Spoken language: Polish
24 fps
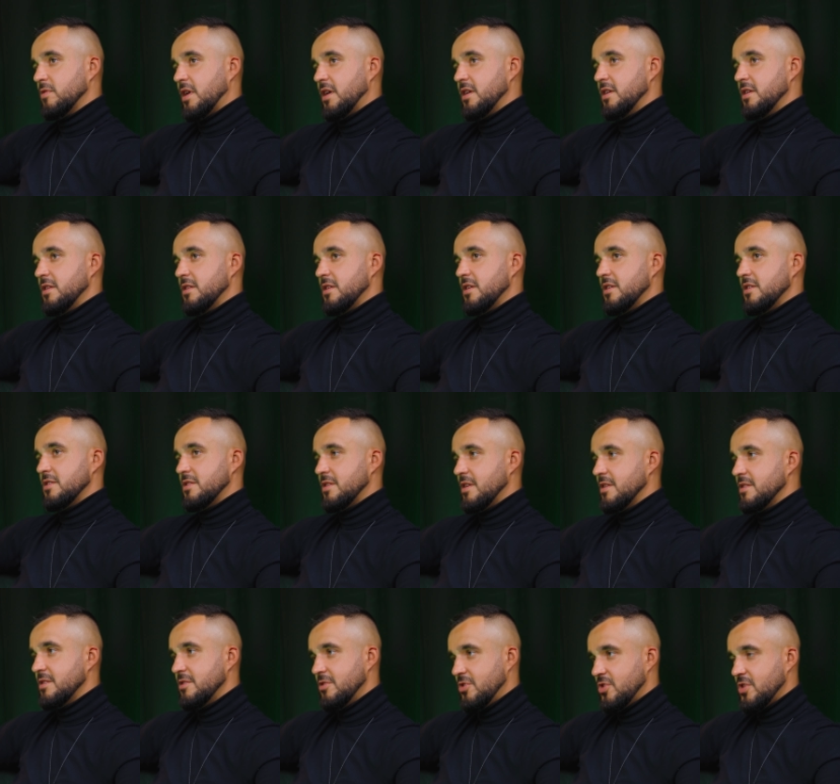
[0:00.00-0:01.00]
tutaj
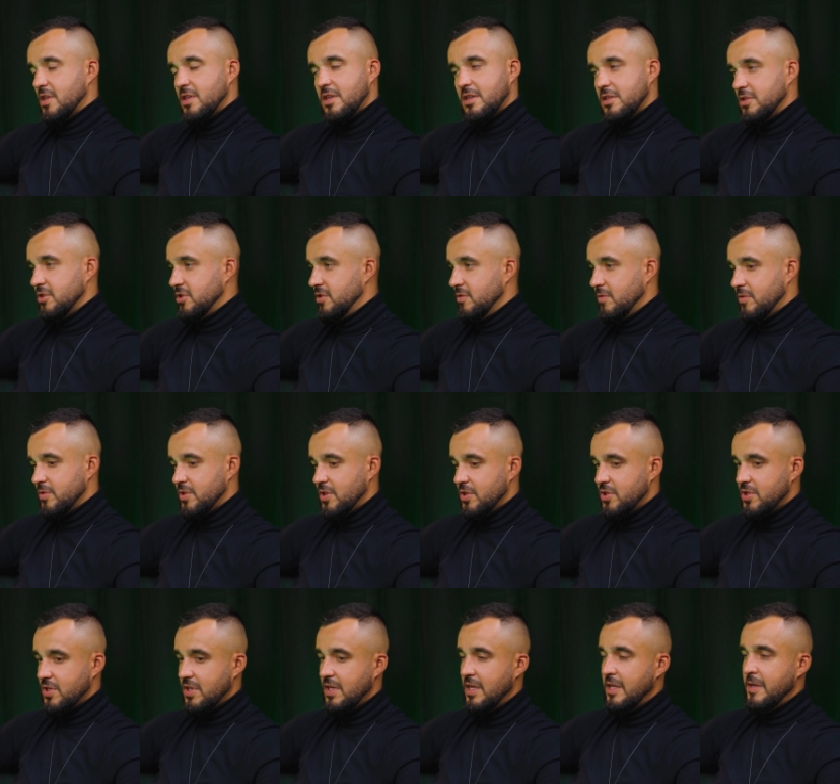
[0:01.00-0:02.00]
te, te zniszczenia
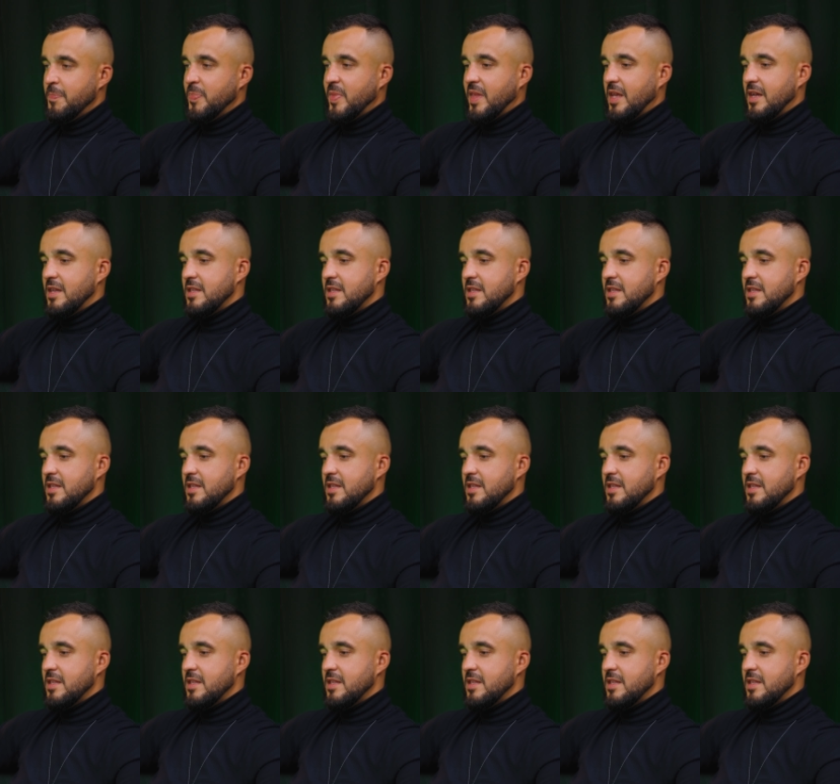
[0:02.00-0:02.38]
siłą rzeczy